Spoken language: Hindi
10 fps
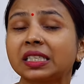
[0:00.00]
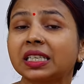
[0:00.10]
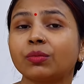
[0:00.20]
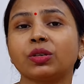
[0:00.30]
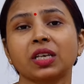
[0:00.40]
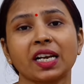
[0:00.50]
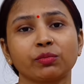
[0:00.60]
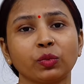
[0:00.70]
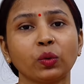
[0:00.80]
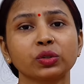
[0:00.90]
किसी भी
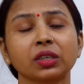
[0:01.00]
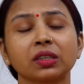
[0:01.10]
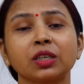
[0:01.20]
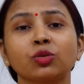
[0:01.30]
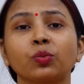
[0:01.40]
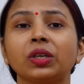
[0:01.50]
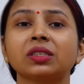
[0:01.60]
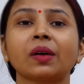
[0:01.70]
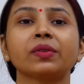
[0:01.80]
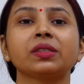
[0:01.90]
साइड में हो सकती है तो
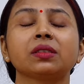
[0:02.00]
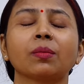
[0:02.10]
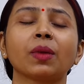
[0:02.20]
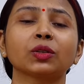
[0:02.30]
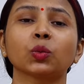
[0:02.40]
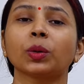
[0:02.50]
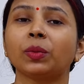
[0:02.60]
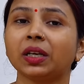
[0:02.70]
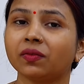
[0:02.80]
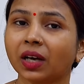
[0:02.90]
प्लीज़ आप इन सब बातों पर
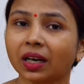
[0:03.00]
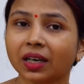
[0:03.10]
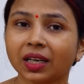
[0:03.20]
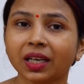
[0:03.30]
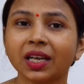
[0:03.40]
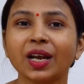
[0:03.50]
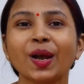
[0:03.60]
बिलीव ना करें